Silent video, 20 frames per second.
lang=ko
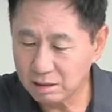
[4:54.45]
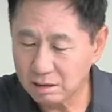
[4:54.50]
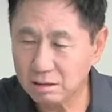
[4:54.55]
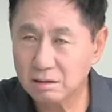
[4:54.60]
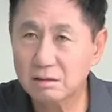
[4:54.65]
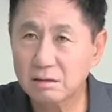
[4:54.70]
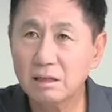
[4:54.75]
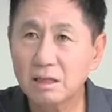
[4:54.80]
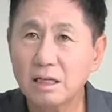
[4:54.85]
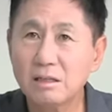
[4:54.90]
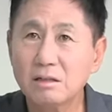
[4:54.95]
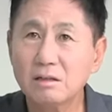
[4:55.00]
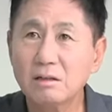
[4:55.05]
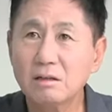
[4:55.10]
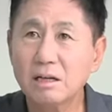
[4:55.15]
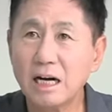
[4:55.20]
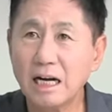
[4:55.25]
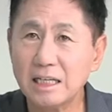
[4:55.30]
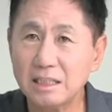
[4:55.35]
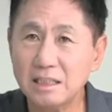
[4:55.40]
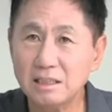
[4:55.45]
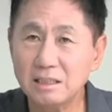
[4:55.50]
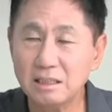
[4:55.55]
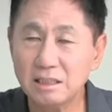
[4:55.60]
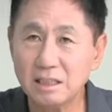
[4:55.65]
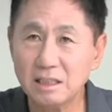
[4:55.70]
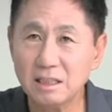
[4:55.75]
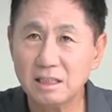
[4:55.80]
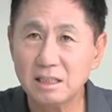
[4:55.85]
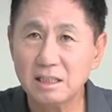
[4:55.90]
그러는 건
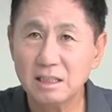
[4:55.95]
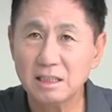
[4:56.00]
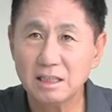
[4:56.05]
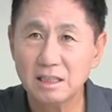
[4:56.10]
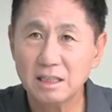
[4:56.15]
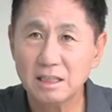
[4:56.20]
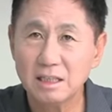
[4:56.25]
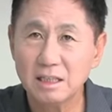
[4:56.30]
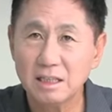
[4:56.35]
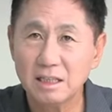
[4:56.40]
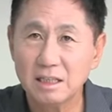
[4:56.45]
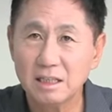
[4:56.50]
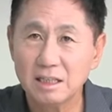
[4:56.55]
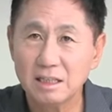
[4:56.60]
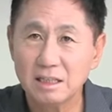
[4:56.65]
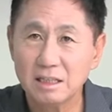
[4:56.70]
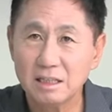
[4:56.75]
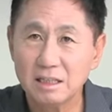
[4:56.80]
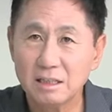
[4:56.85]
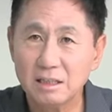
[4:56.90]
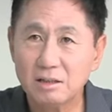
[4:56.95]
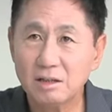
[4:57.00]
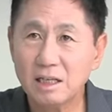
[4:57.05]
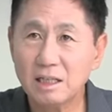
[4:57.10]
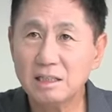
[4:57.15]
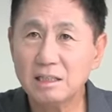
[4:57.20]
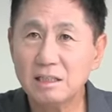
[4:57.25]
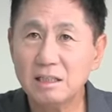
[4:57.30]
아닌지 이러한